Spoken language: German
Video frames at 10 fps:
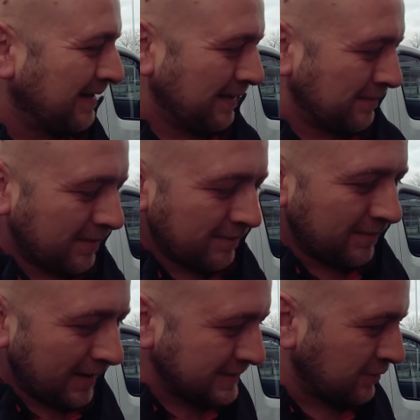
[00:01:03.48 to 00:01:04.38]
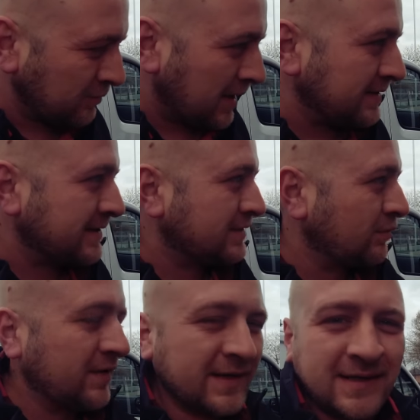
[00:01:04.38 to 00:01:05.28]
äh, beim Eisautomaten ist es
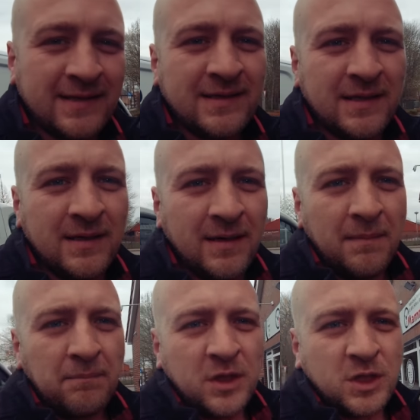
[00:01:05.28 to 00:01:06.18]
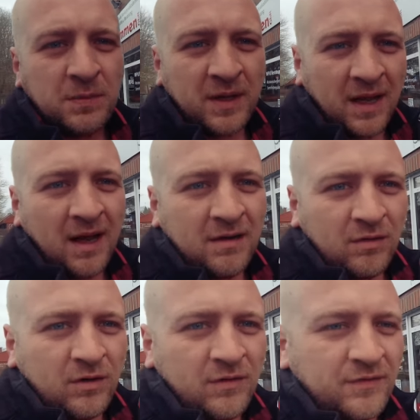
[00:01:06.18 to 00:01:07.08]
so, wenn das Ganze mit Spirale
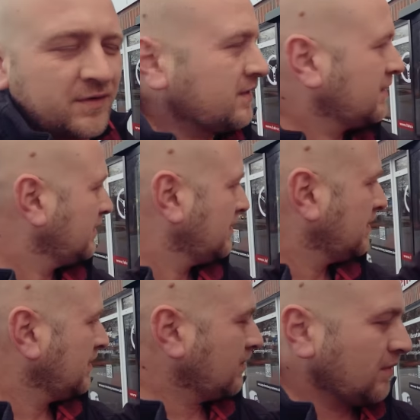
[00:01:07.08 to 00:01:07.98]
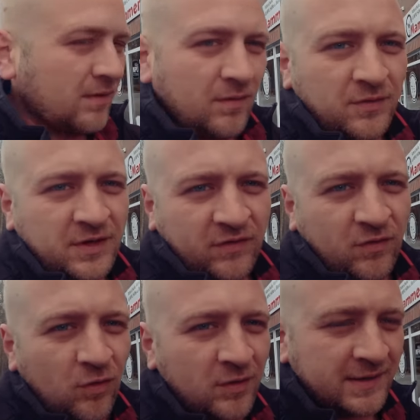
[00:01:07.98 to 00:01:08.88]
läuft und
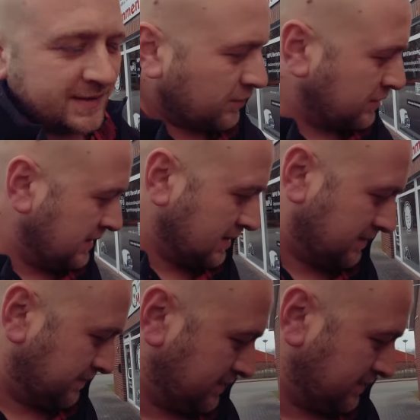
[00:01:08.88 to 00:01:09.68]
Tiefkühlung, das haut nie hin.